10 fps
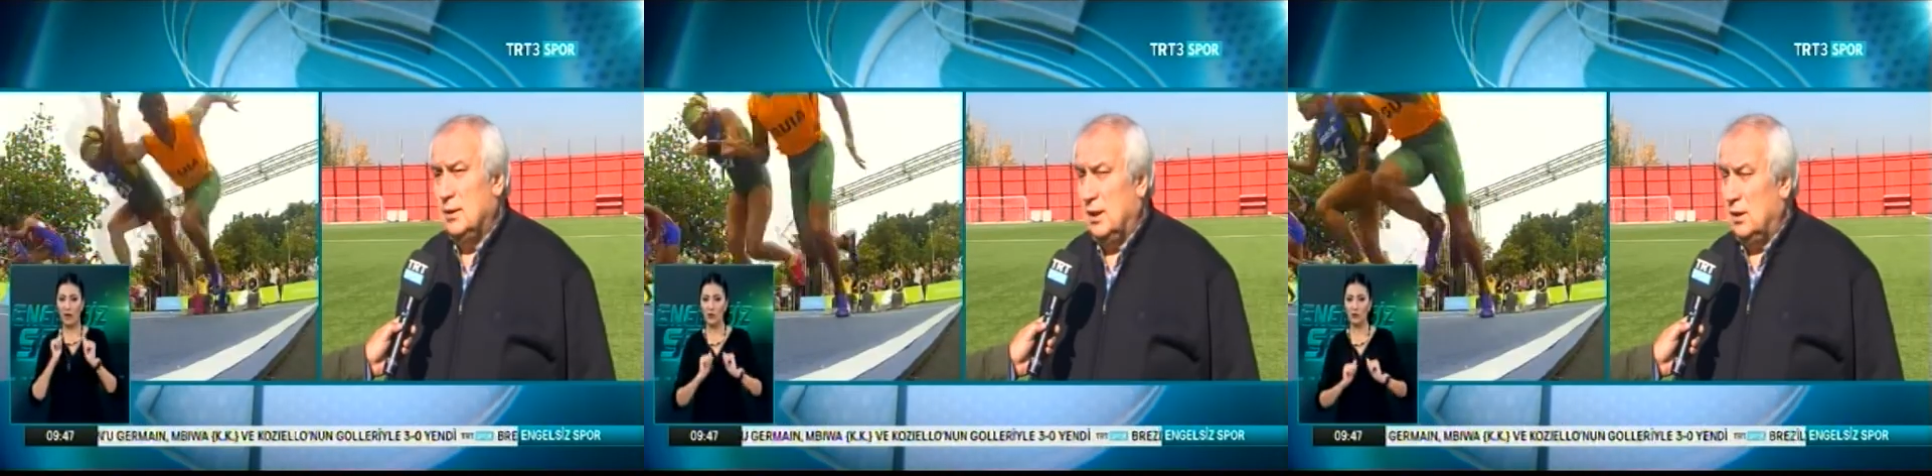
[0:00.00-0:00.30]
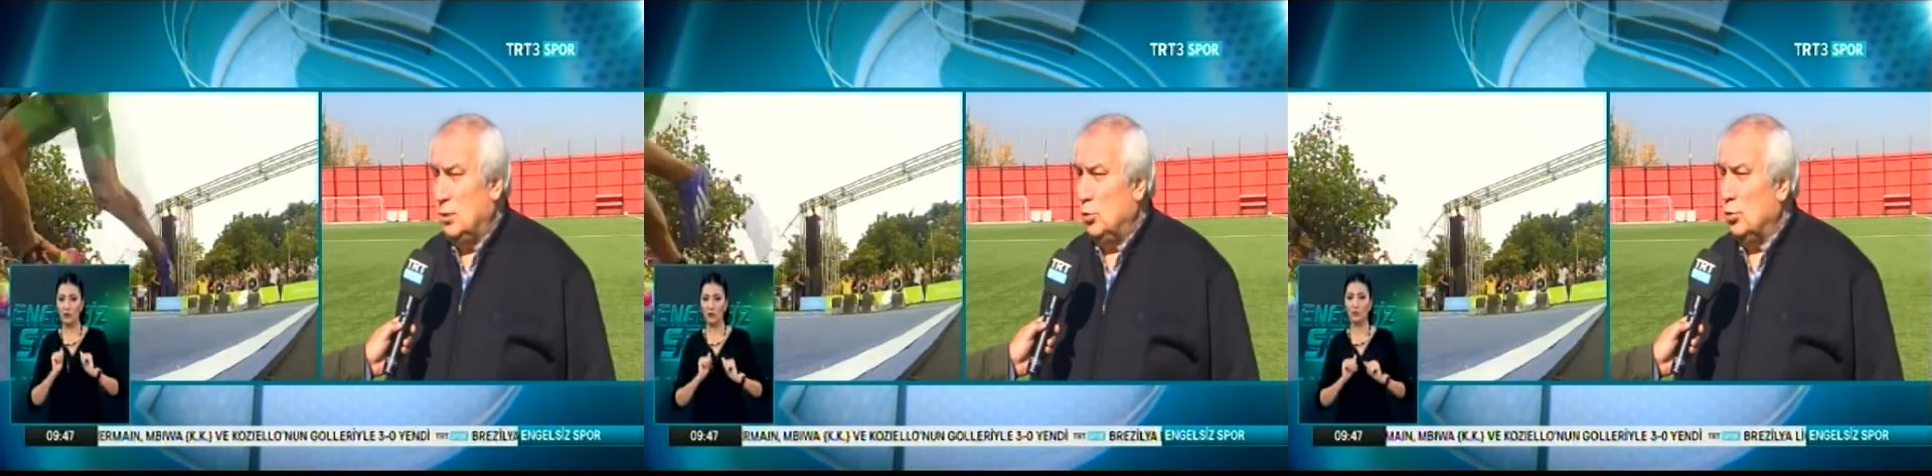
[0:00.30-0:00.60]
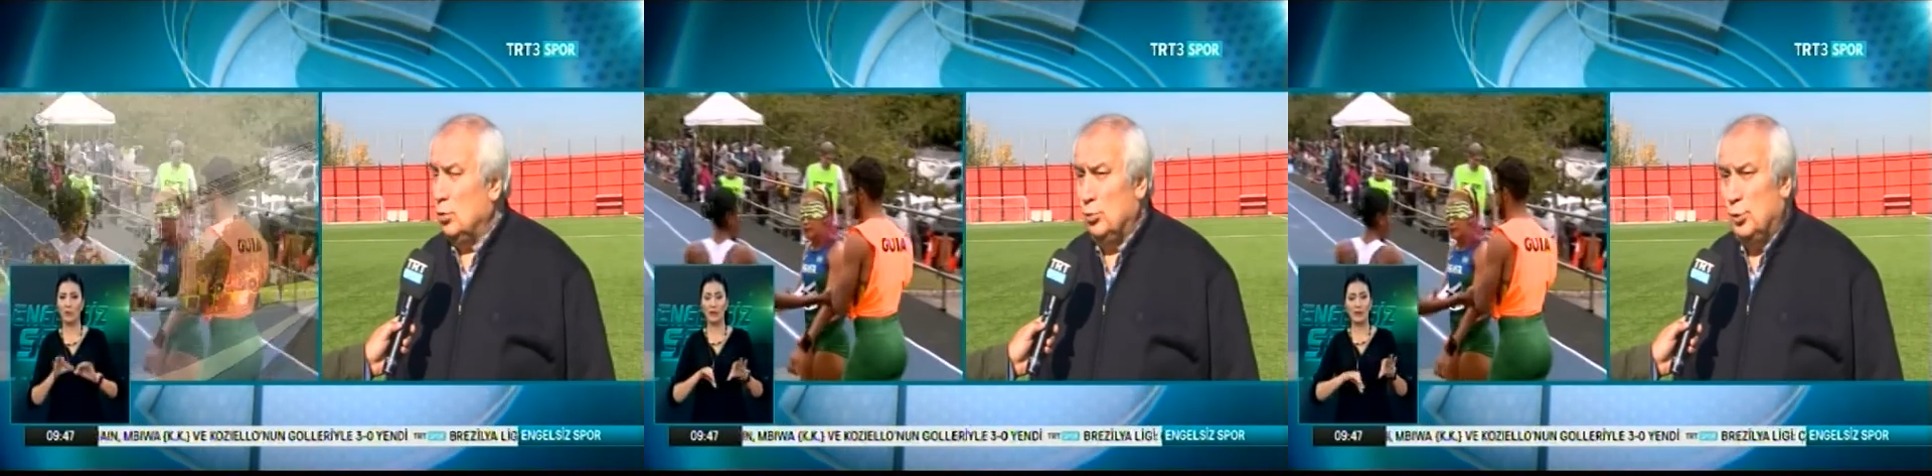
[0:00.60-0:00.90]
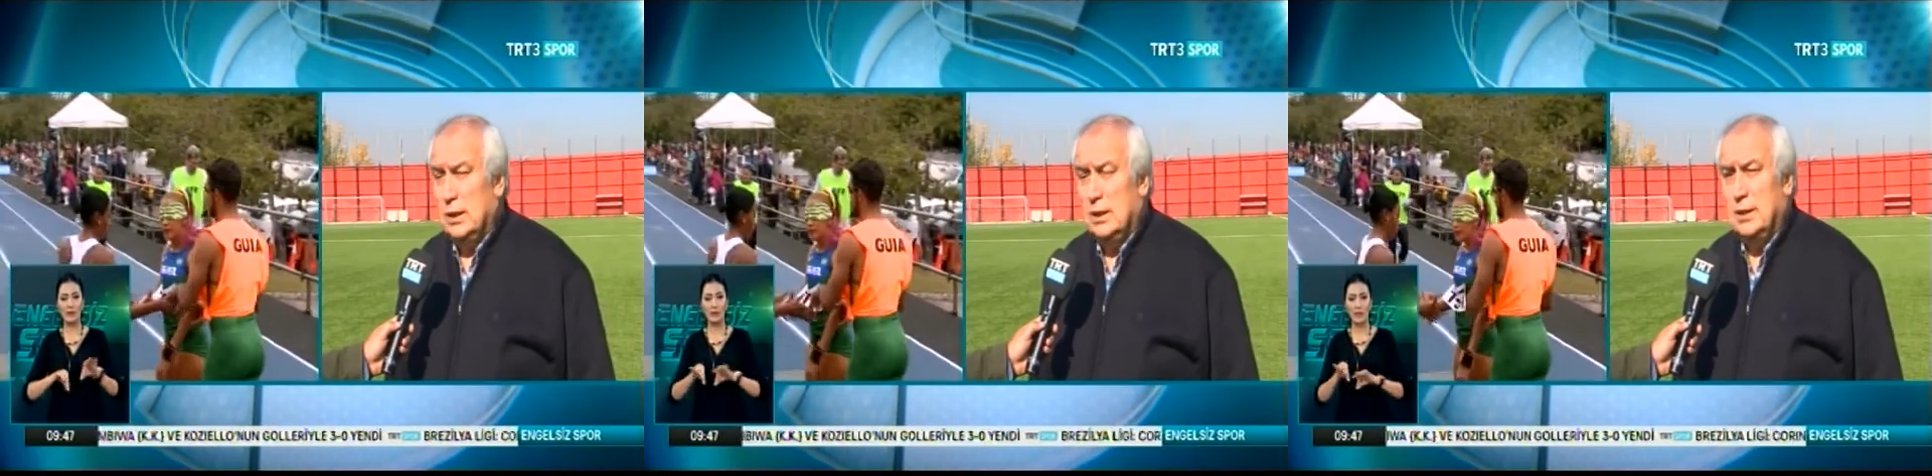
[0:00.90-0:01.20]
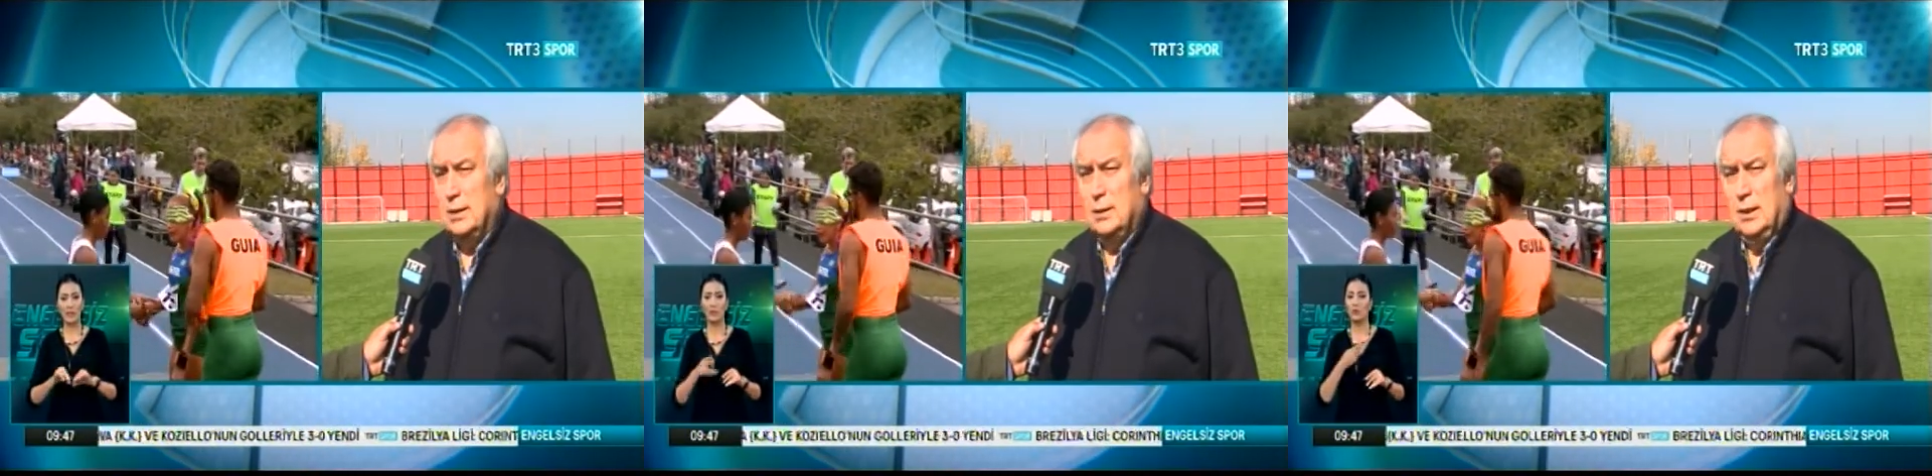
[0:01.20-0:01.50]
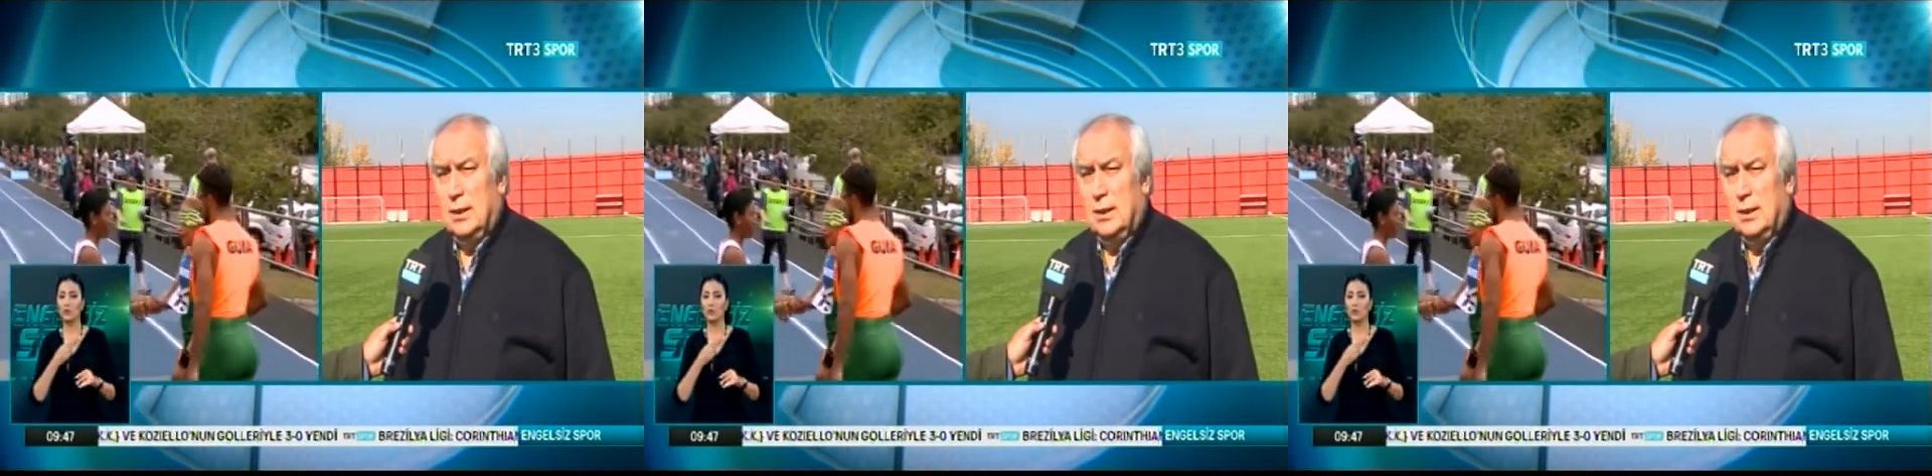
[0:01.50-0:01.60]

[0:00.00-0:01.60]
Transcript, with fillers: teknik kurul üyeleri